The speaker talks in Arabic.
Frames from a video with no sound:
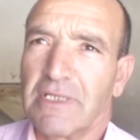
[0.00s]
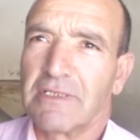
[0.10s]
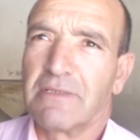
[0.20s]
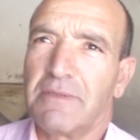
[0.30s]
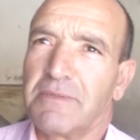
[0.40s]
تاع
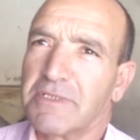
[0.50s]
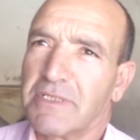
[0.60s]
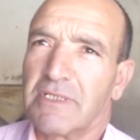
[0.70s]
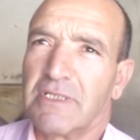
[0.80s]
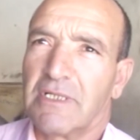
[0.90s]
القمح
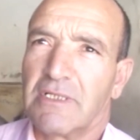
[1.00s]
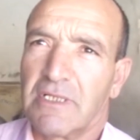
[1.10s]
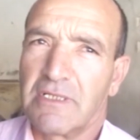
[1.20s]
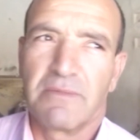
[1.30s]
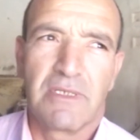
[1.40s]
باش يرحيها
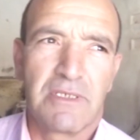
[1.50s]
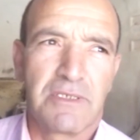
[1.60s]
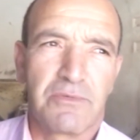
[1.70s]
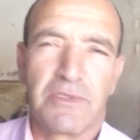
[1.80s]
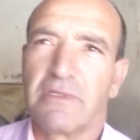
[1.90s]
لي يخدمها
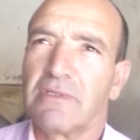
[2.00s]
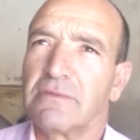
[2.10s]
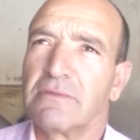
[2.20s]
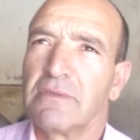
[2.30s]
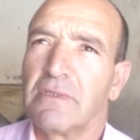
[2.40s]
لي روينا
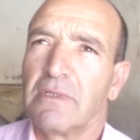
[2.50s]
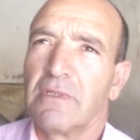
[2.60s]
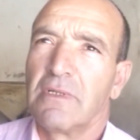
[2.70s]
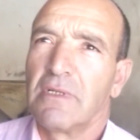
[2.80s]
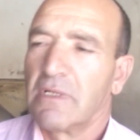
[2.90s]

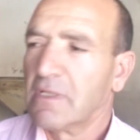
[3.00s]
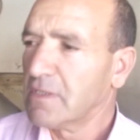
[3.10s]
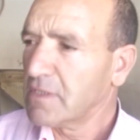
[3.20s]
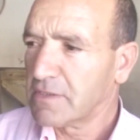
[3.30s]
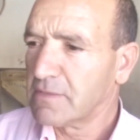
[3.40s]
إيه،